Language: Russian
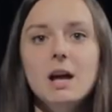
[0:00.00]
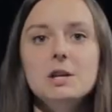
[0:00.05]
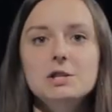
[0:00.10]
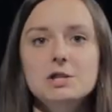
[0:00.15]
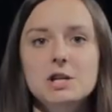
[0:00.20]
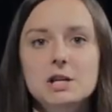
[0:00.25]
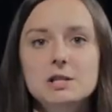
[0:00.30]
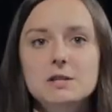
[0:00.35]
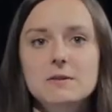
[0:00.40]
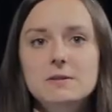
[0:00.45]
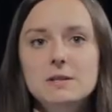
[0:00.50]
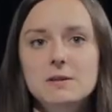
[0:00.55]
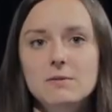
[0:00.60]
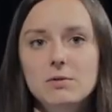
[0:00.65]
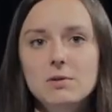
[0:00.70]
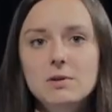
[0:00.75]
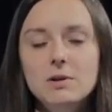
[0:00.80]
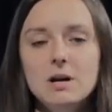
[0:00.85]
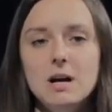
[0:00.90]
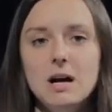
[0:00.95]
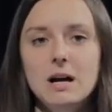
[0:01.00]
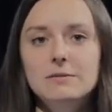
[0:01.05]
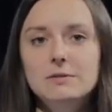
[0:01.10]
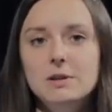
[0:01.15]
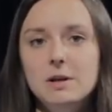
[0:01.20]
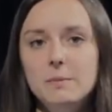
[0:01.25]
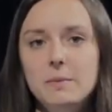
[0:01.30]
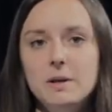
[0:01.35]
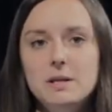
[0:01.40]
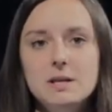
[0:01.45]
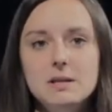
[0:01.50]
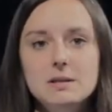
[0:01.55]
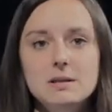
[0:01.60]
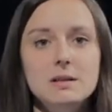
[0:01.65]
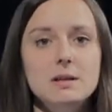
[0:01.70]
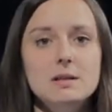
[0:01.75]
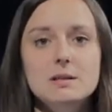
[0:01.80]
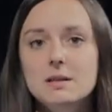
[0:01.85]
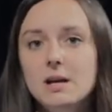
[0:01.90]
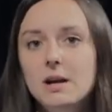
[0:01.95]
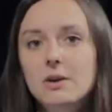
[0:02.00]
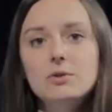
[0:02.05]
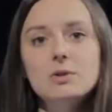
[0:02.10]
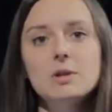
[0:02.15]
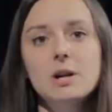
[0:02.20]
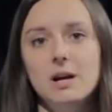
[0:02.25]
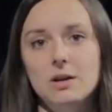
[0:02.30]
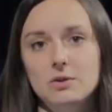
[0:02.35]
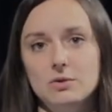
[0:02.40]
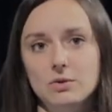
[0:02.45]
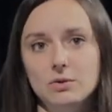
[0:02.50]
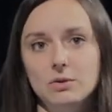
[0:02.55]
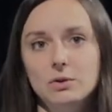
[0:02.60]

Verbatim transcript: Чаще всего авторы петиции не знают сразу,